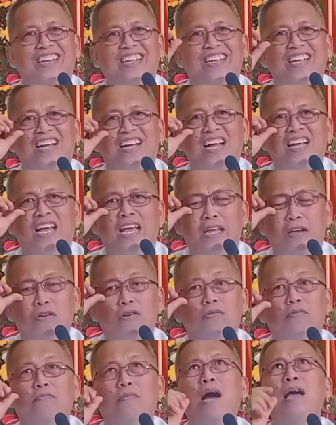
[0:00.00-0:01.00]
eh, ya di ka
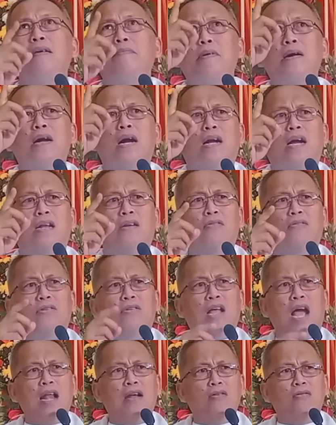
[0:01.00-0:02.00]
kakaingon may mga
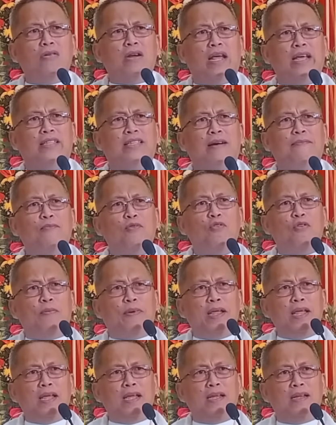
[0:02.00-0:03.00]
kalord nganong
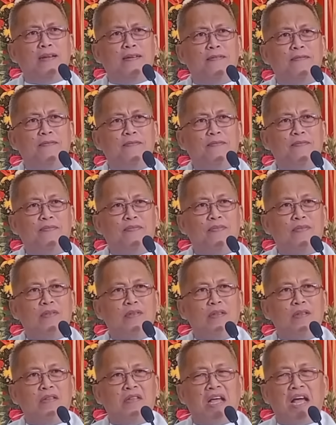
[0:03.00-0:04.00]
nahitabo ni
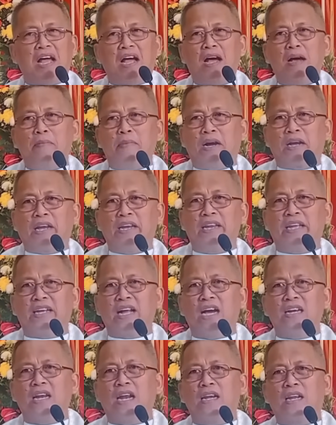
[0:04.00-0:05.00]
Ah,
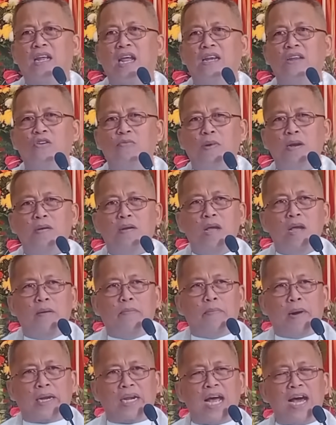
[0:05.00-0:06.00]
maginikanan gani uban,
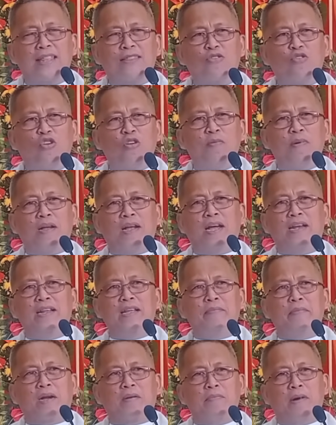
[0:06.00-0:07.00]
maratol man
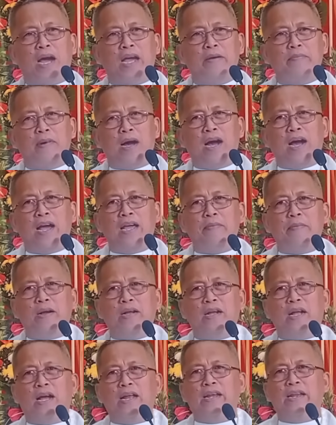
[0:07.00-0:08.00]
gani, magmahay-mahay
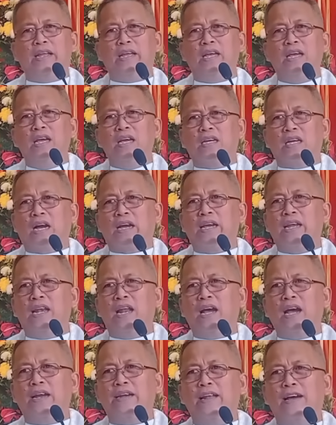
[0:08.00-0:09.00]
man gani. Nang
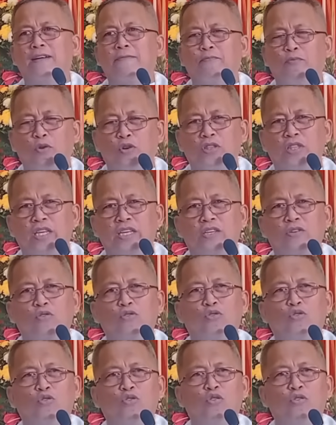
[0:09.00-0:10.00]
ilang anak, 40
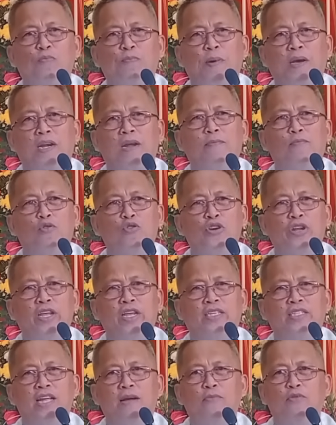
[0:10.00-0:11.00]
yung tuon para
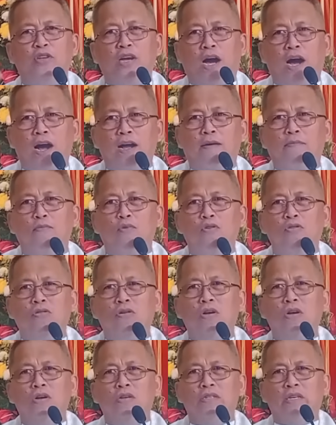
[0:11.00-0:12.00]
board exam, niya
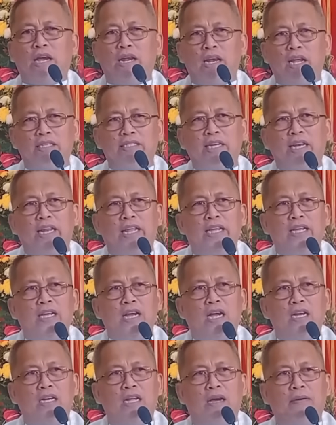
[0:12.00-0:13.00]
hagbong, niya ilang
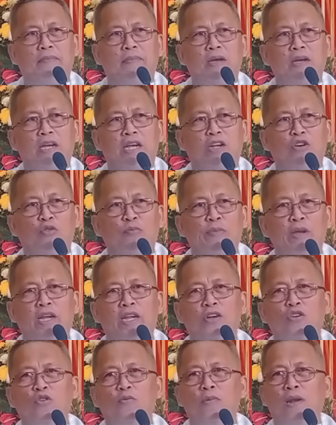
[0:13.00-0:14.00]
silingan nga
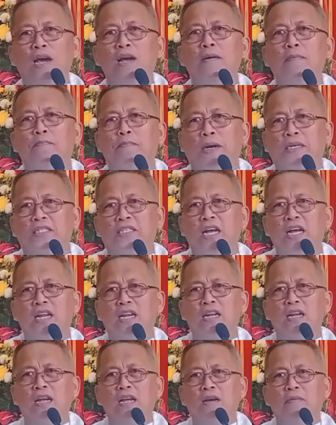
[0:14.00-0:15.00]
inom-inom lang,
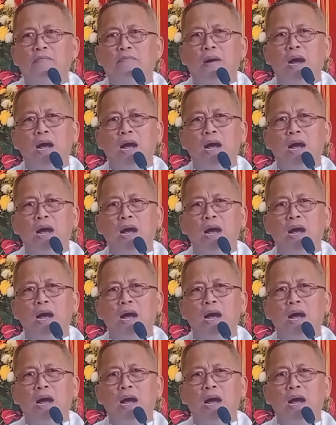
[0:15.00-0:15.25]
pasan,